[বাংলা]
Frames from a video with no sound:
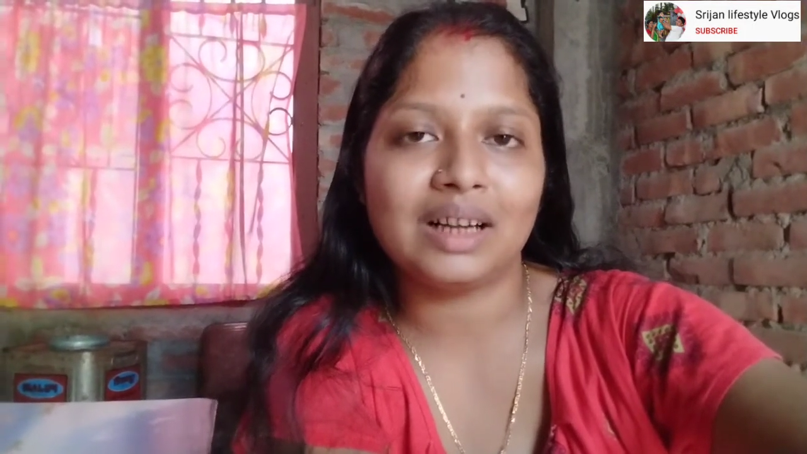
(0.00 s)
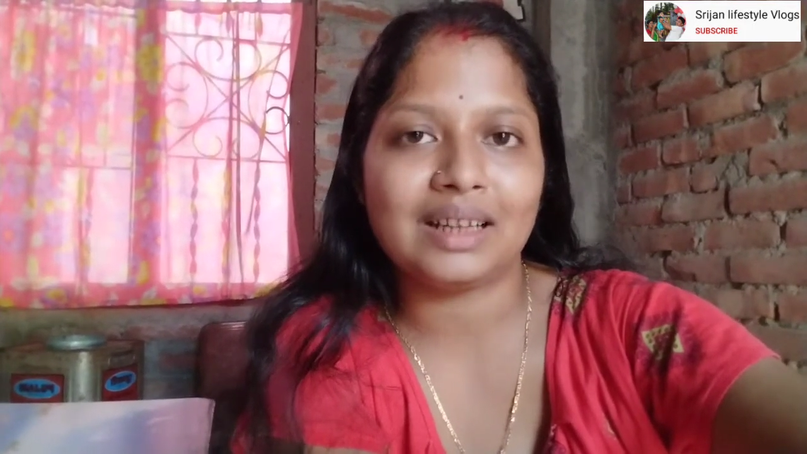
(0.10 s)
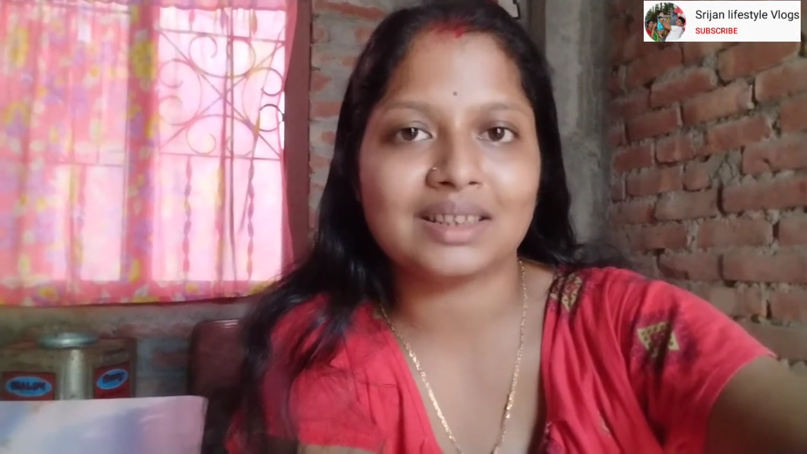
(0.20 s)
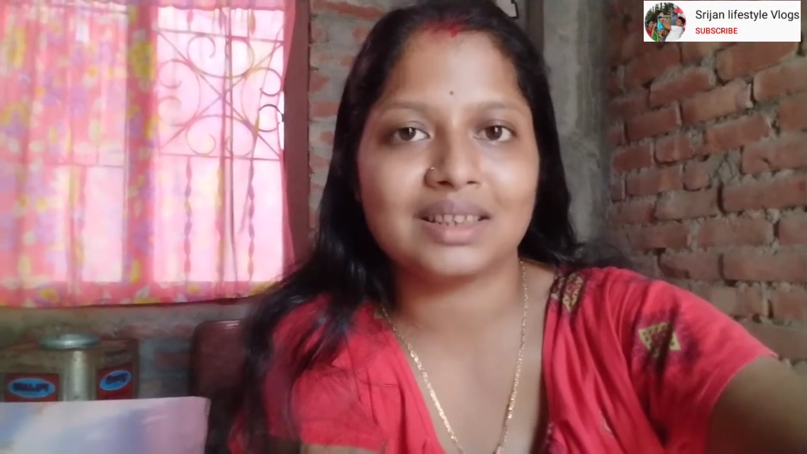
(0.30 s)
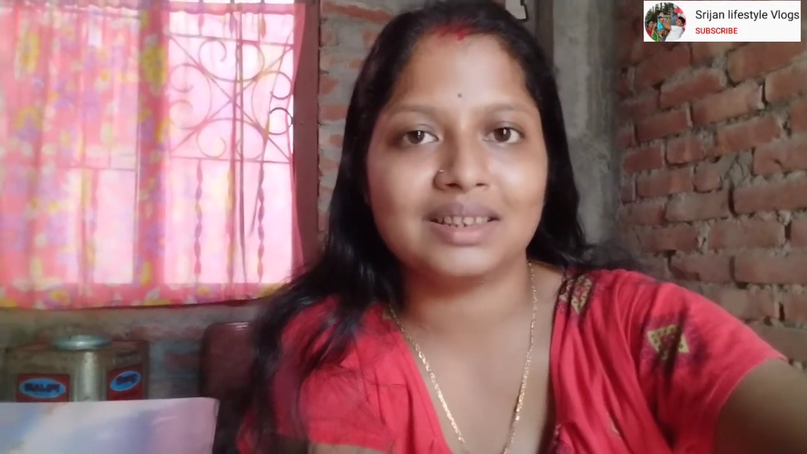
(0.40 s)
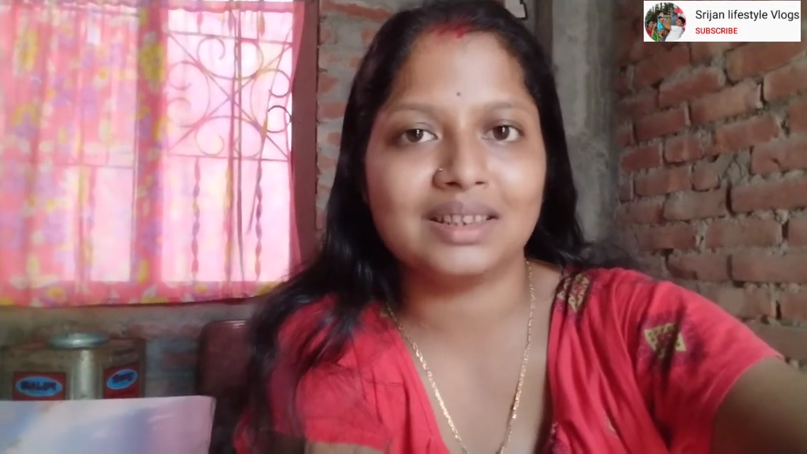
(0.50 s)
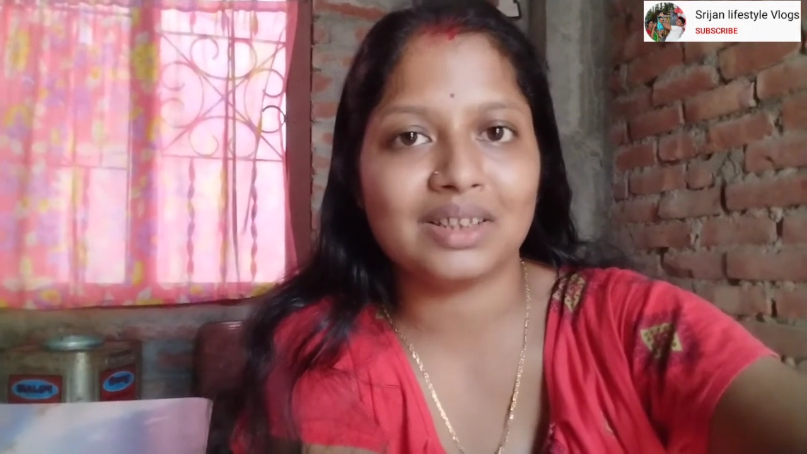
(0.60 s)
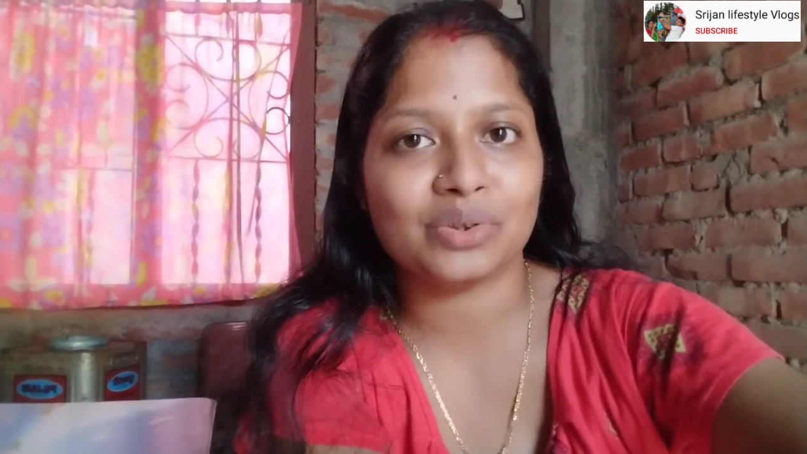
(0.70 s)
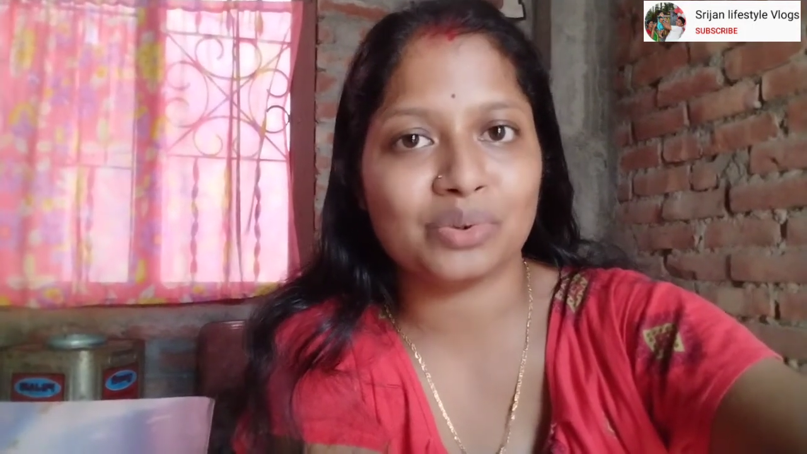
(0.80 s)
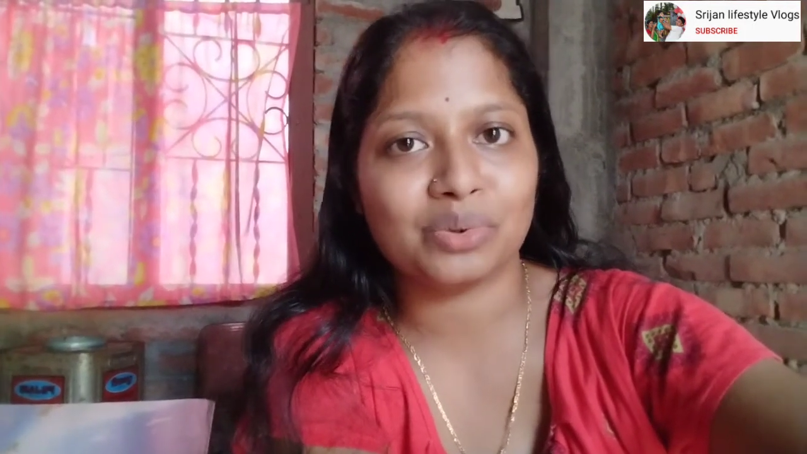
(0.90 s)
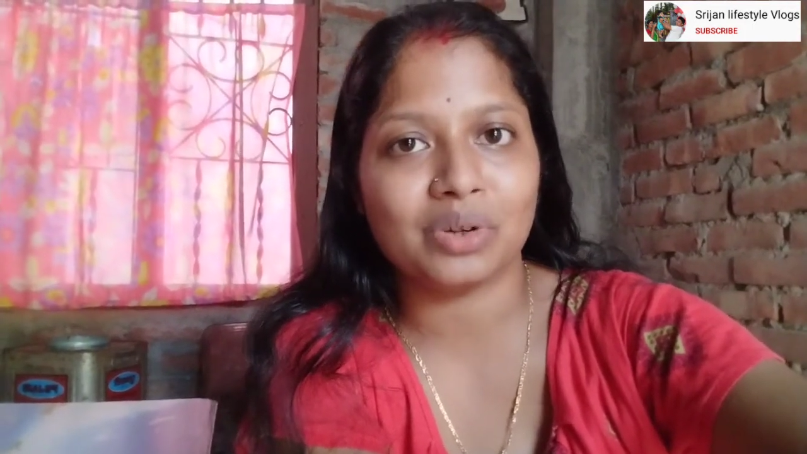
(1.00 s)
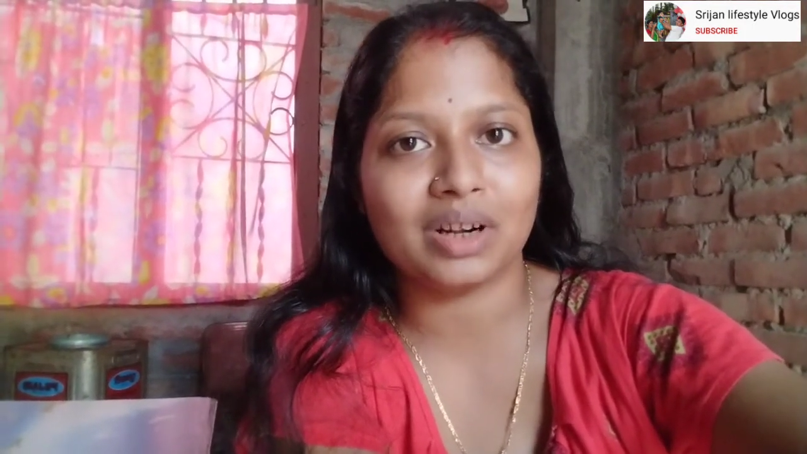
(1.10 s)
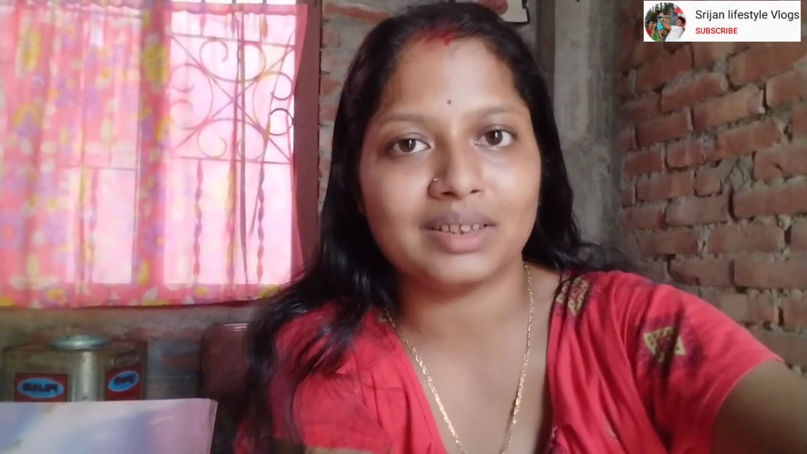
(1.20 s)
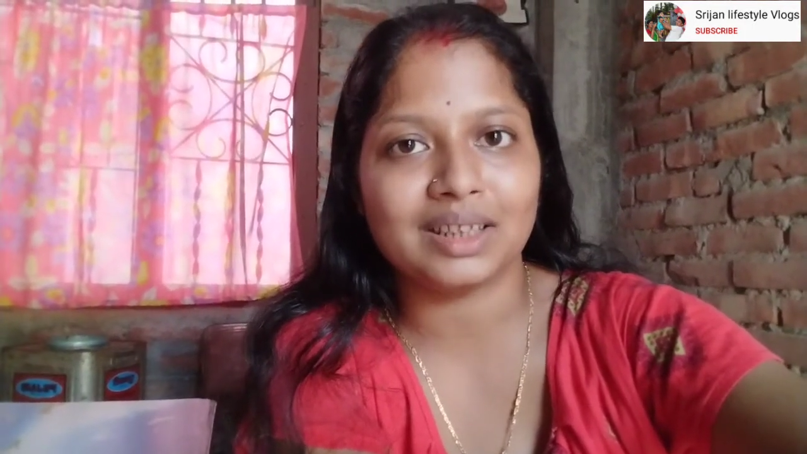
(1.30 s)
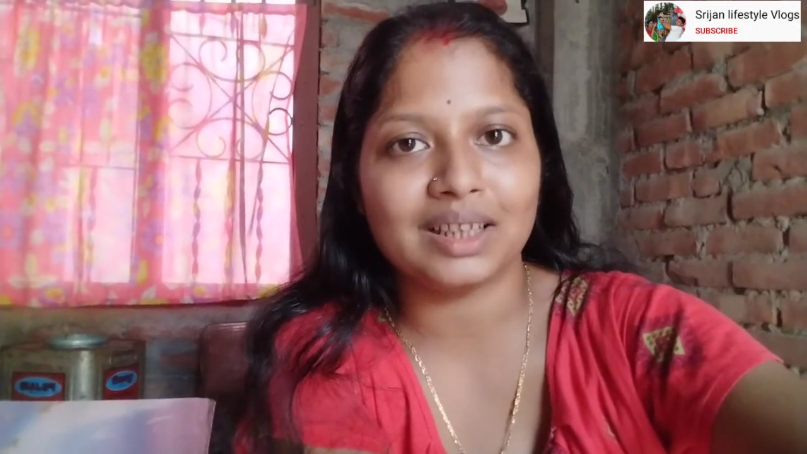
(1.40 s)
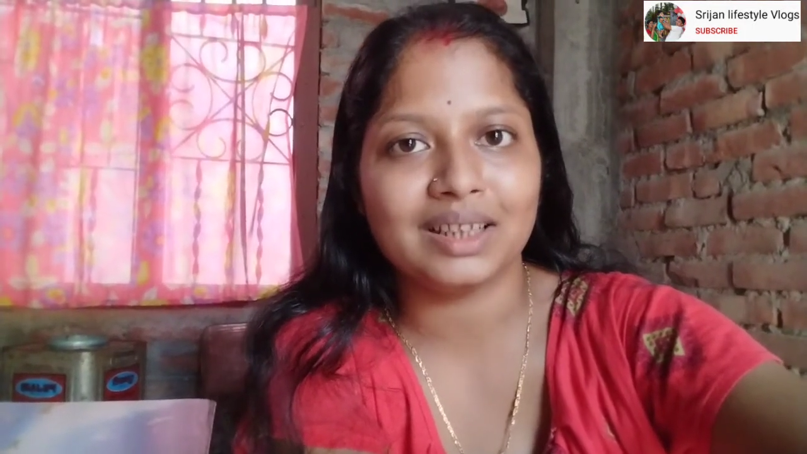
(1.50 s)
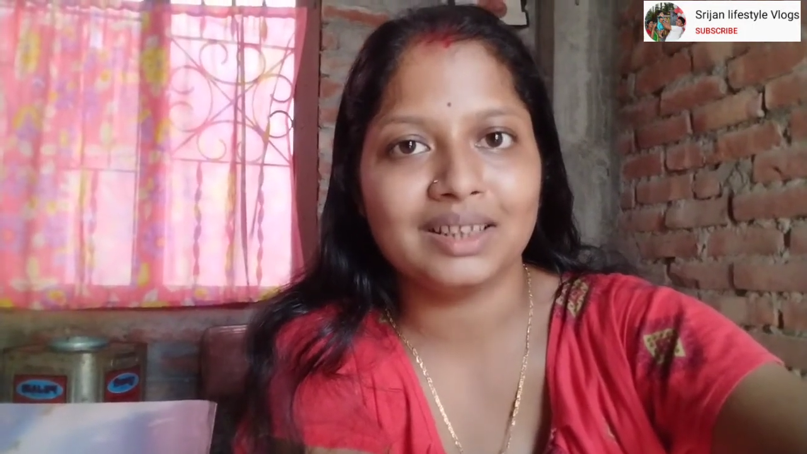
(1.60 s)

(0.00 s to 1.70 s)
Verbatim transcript: আজকের দিনটা শুরু করা যাক